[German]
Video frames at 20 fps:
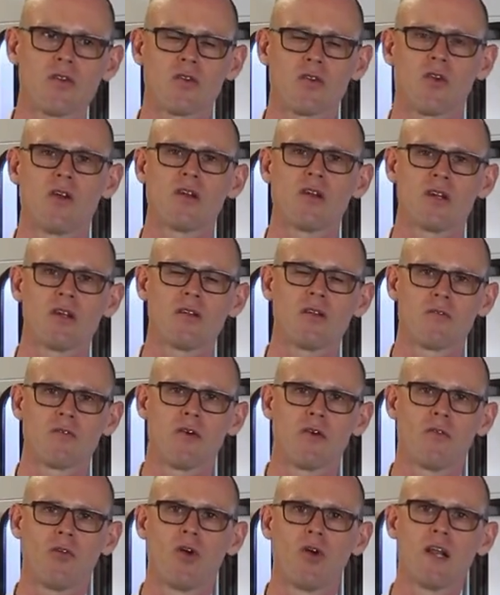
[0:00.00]
sondern
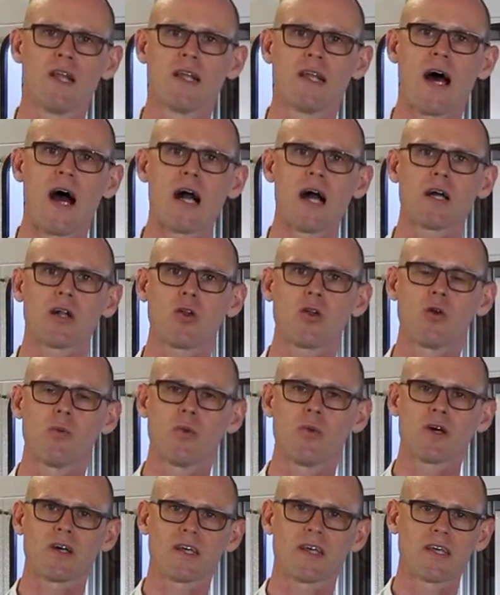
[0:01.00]
wir wollen
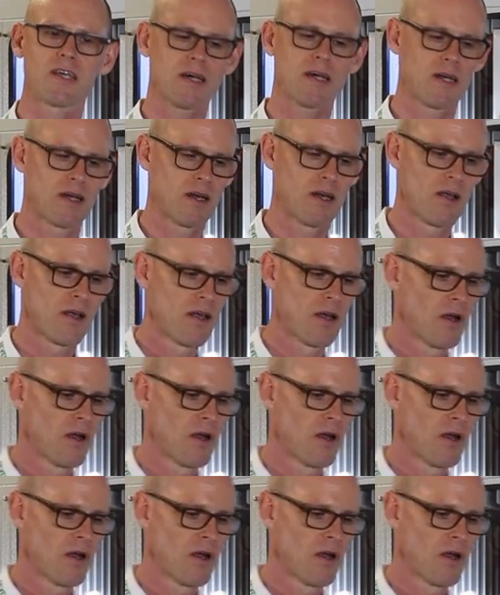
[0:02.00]
agglomerieren.